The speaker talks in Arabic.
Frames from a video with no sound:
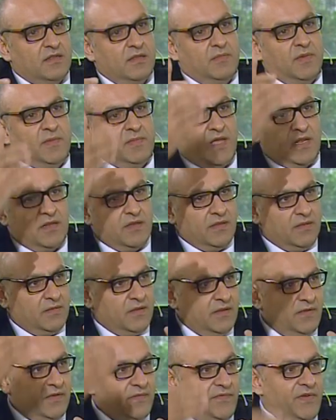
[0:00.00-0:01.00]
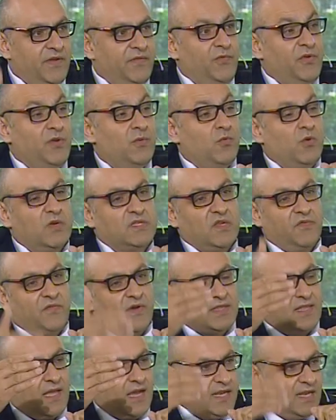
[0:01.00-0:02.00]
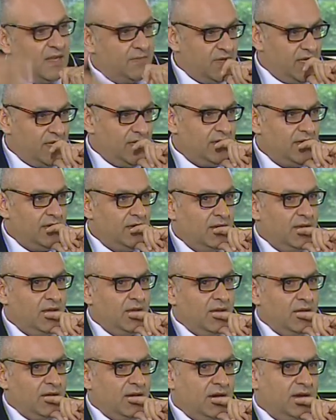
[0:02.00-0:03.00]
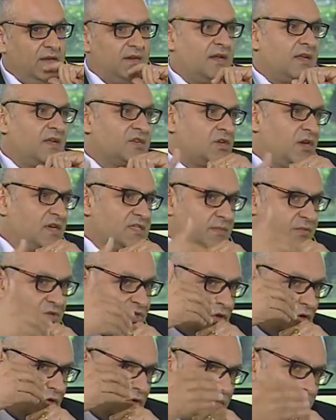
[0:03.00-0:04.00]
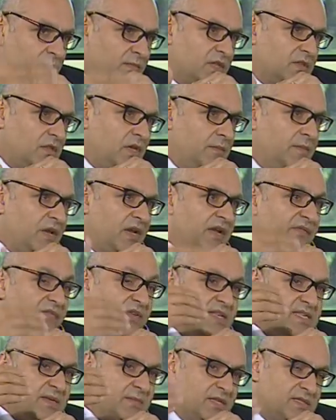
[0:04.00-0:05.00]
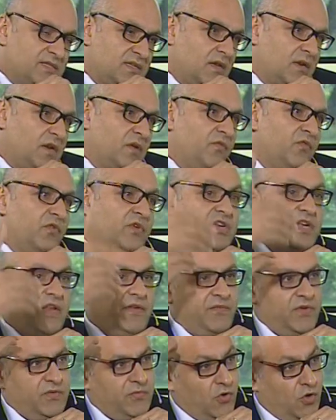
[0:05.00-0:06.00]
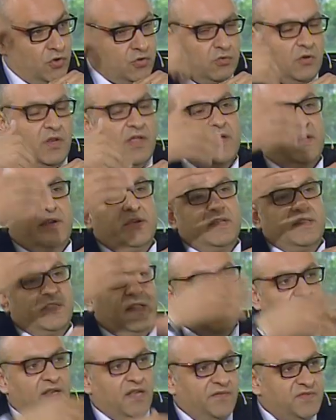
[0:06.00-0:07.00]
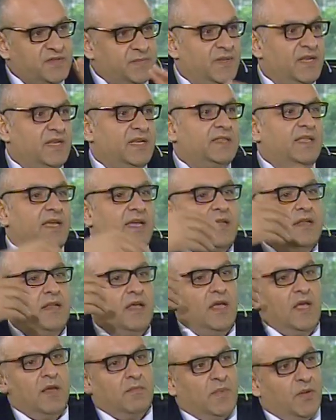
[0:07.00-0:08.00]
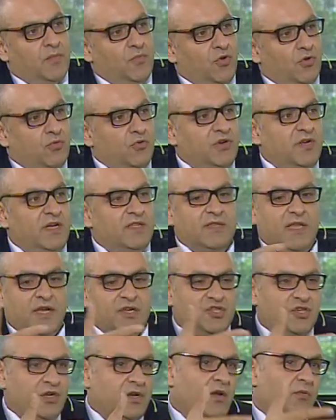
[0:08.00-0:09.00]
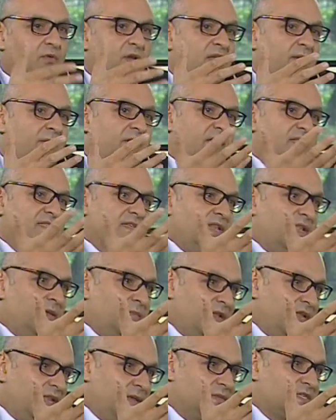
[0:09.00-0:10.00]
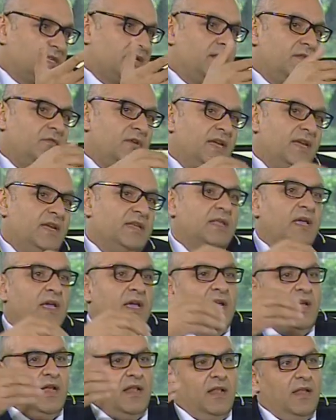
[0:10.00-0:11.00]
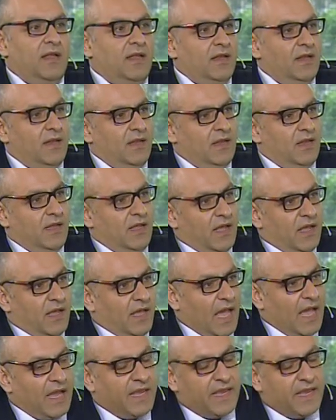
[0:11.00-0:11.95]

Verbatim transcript: اللي بيضل في في مواصفات عالميه آه للاشخاص اللي بيشتغلوا بالمطابخ كيف لازم يتصرفوا كيف يحطوا الهيرنت الجلافز بالايدين ممنوع يكون عندك جرح ولا ما كذا الا ملابس لابس نعم. الواحد طبعا في رقابه مشدده